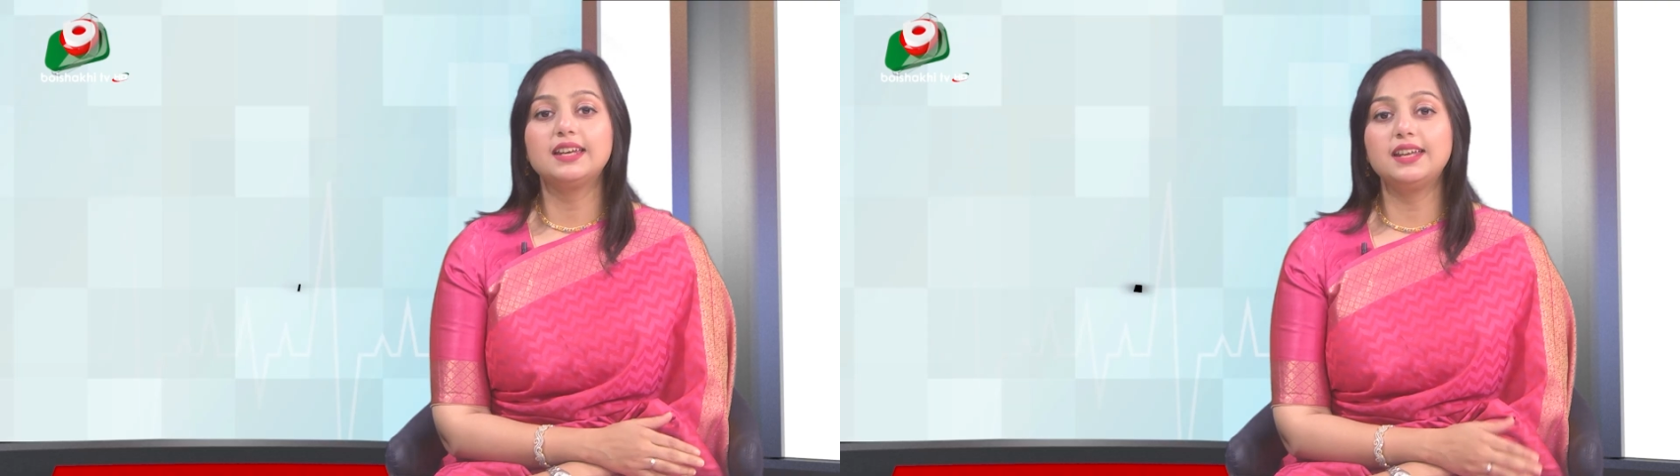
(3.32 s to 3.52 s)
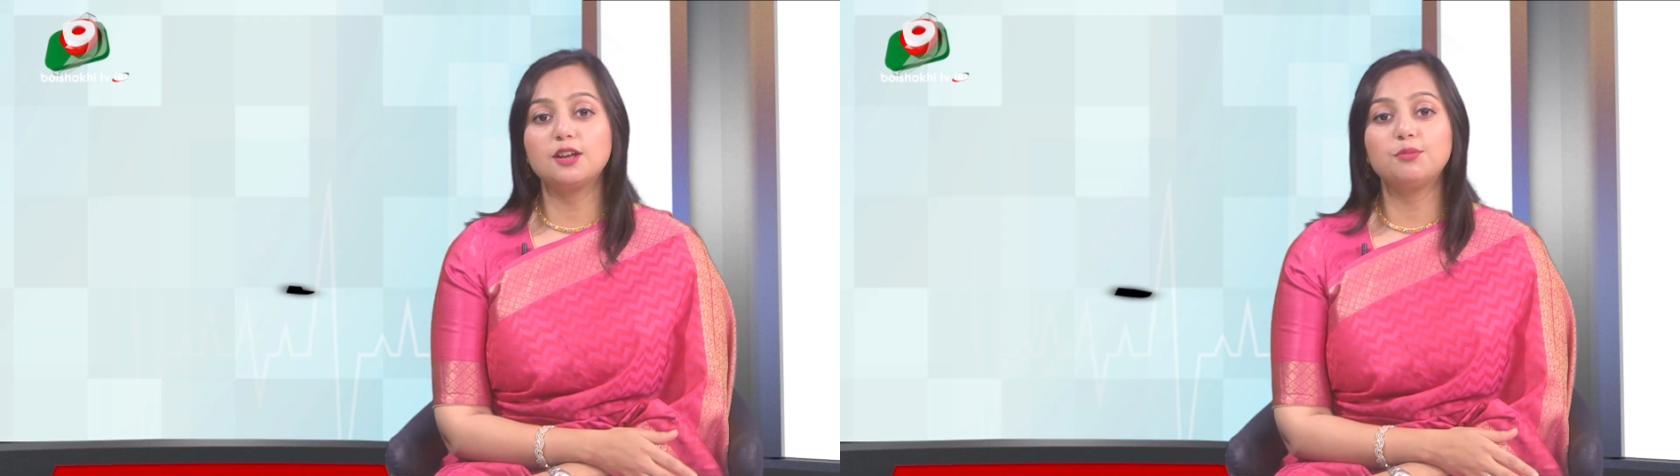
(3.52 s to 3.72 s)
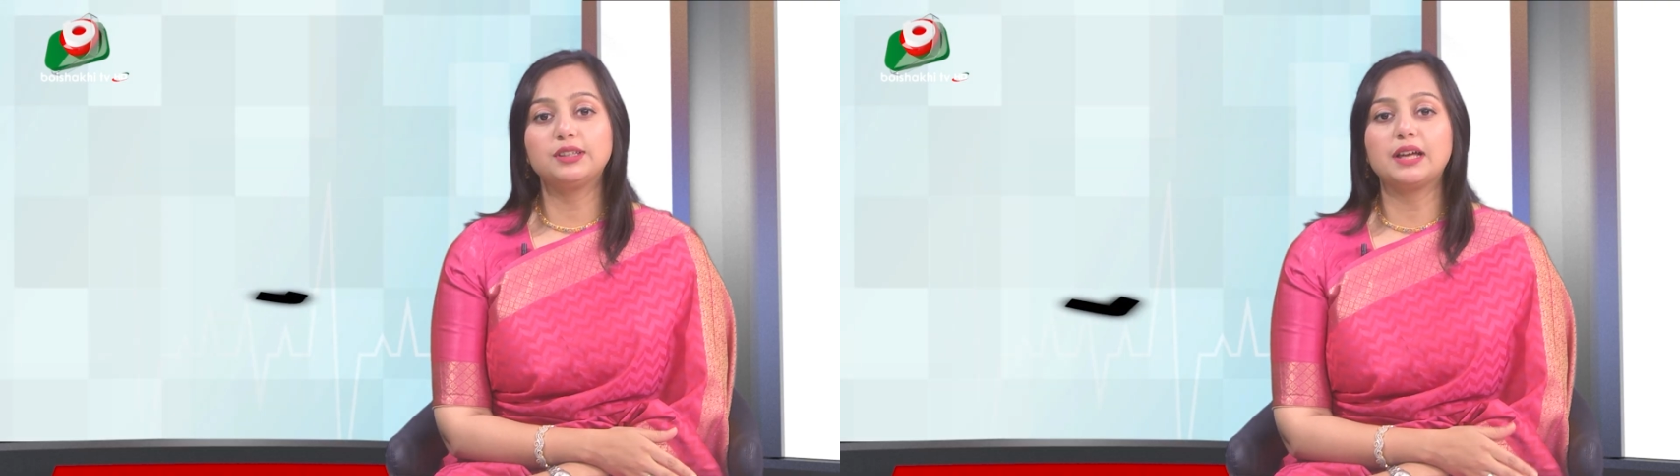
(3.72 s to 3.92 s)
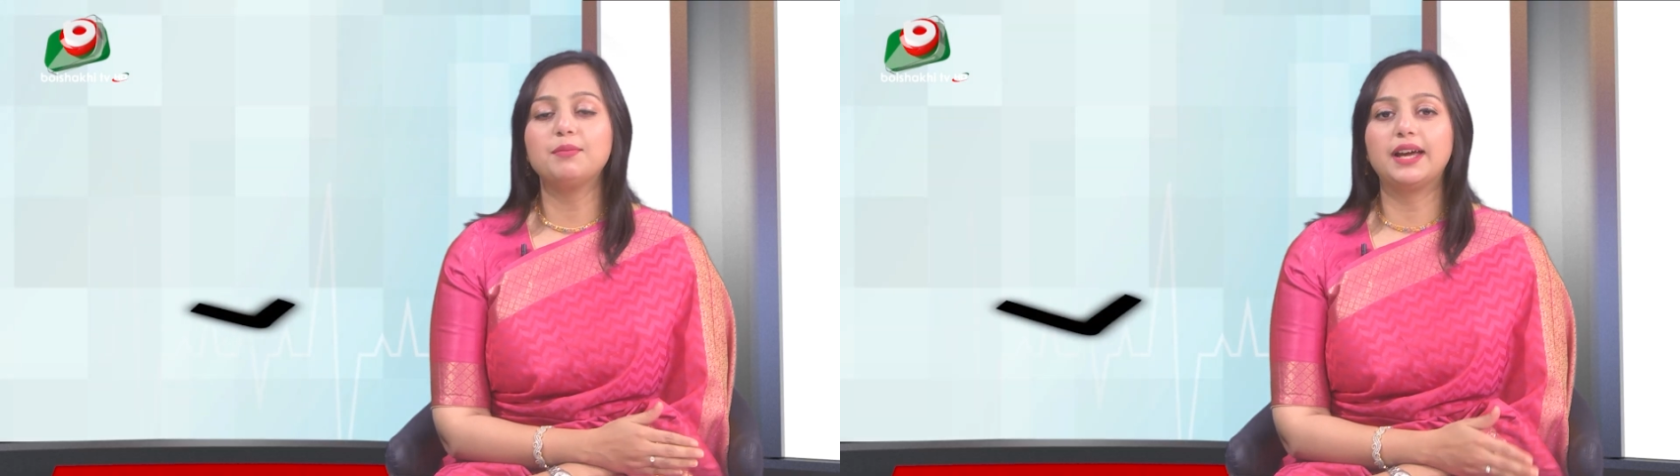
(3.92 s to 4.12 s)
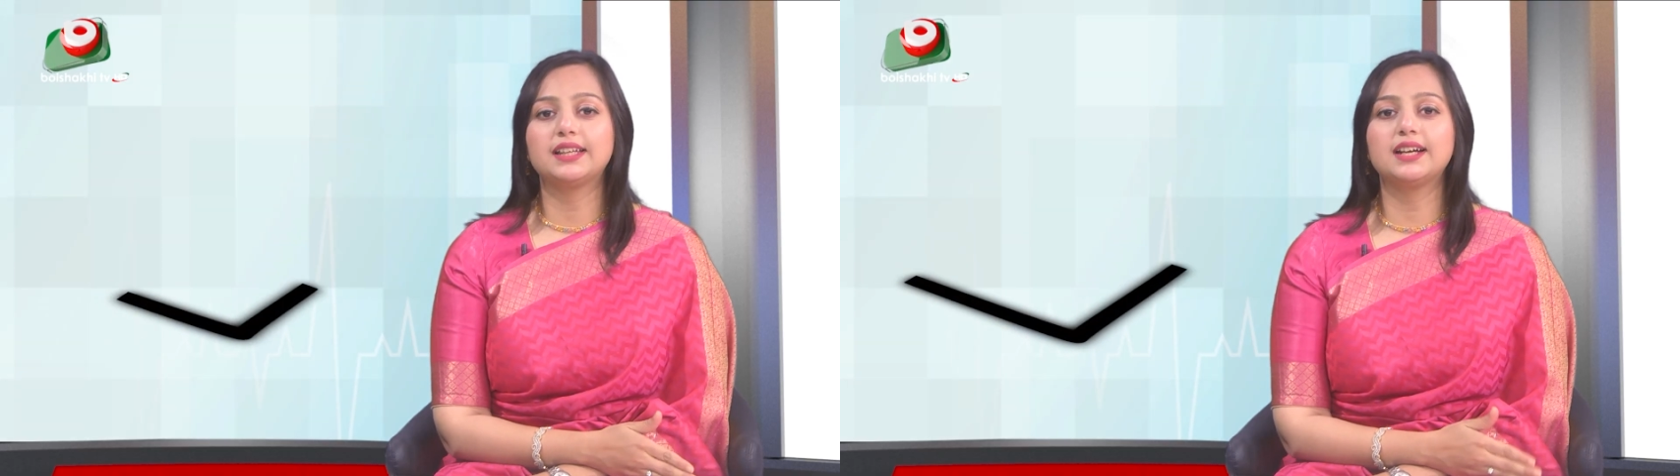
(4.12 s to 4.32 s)
নীরবতা
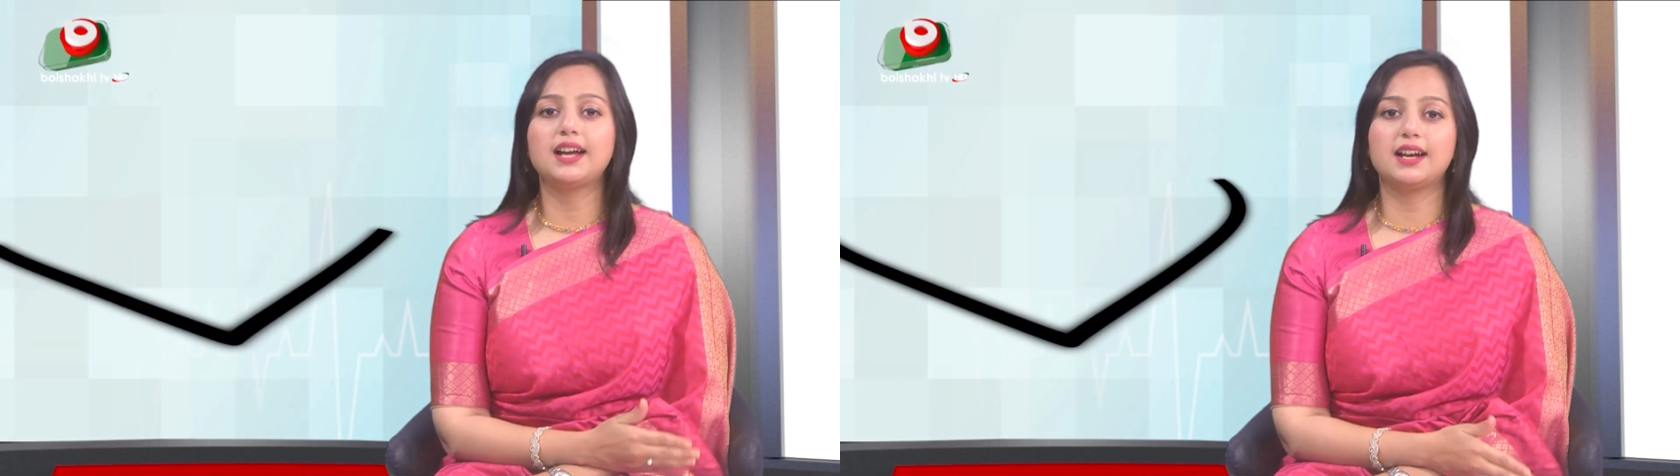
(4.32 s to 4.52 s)
ব্যথার